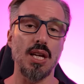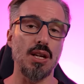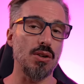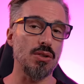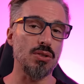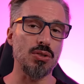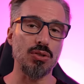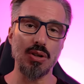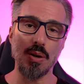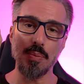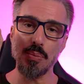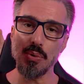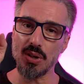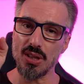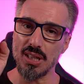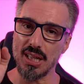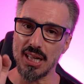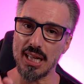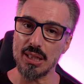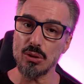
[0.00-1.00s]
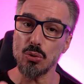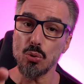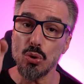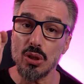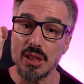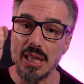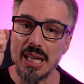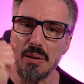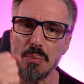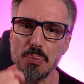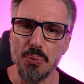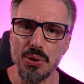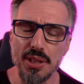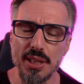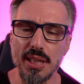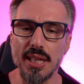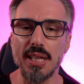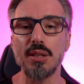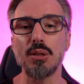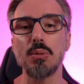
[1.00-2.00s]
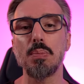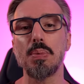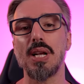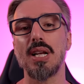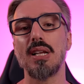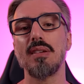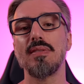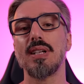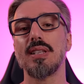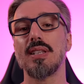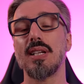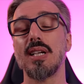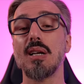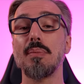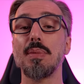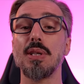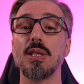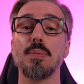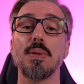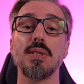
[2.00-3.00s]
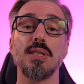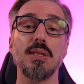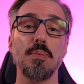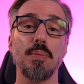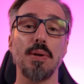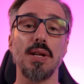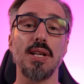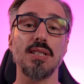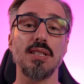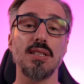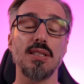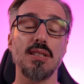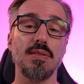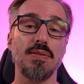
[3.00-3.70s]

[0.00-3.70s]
Eu sou abordado o tempo inteiro para levar treinamento para as empresas e